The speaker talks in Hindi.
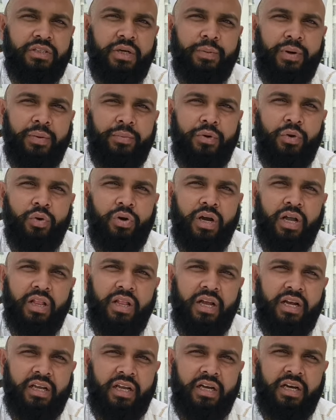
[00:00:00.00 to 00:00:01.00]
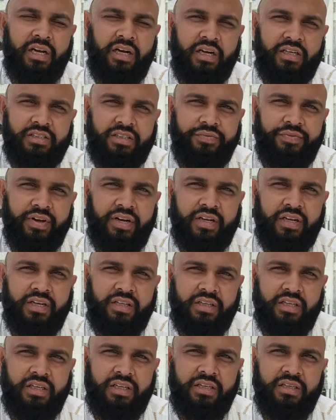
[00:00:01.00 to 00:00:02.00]
जब हम लोग अल्लाह के घर का सफ़र
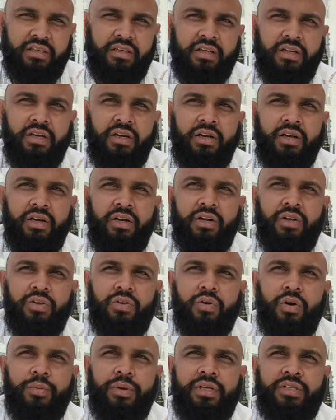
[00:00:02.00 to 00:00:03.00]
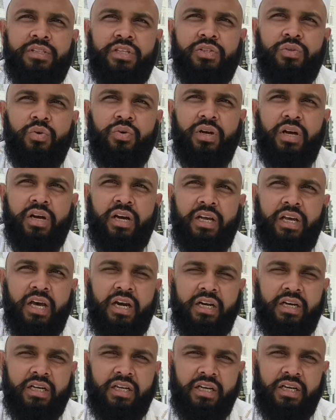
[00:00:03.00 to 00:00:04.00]
करते हैं तो हमें इन चीज़ों का
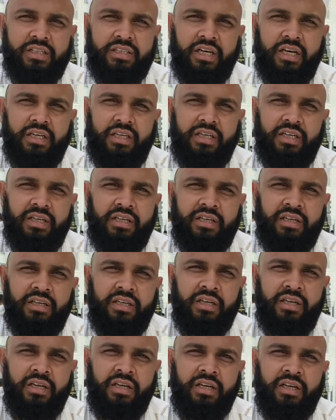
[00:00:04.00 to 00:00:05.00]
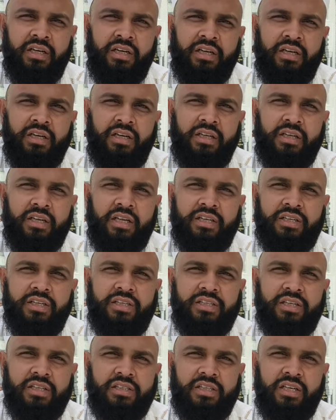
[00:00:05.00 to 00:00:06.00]
ख्याल रखना चाहिए कि
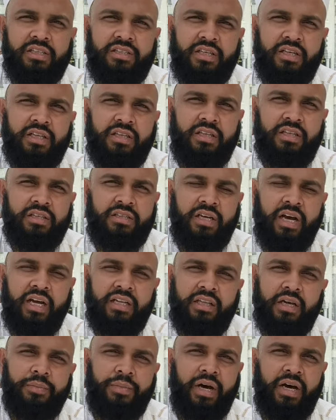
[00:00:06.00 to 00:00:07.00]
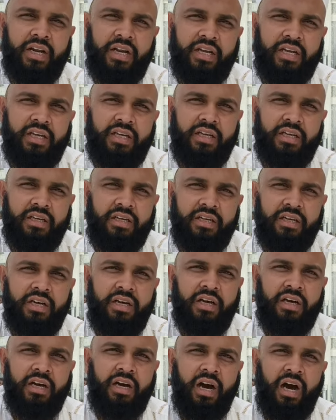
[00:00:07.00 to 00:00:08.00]
जिस शख्स के साथ साथ हम आ रहे
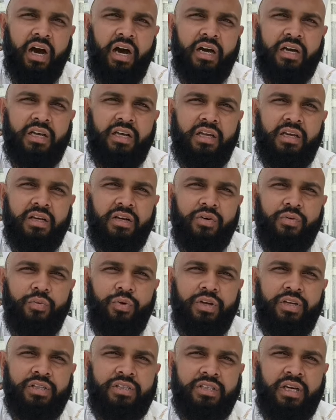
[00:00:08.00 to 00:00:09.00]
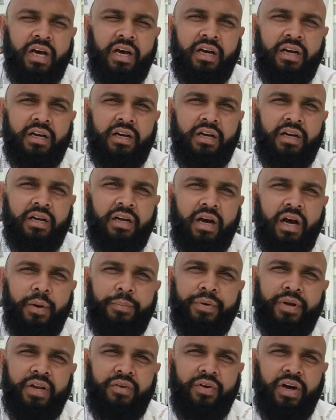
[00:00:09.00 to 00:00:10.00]
हैं आखिर वो इंसान
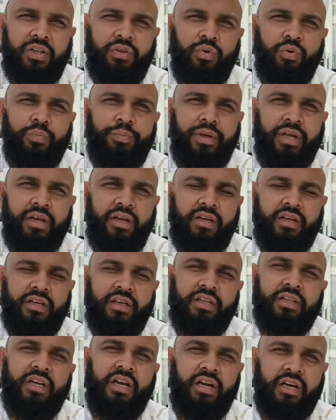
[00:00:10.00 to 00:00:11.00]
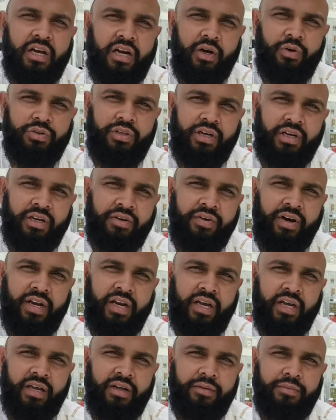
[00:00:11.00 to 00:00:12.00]
अपने वादों पे कितना खरा उतरने
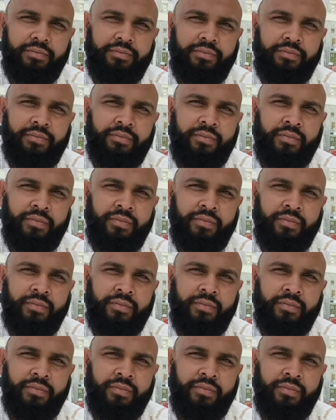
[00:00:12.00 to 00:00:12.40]
वाला है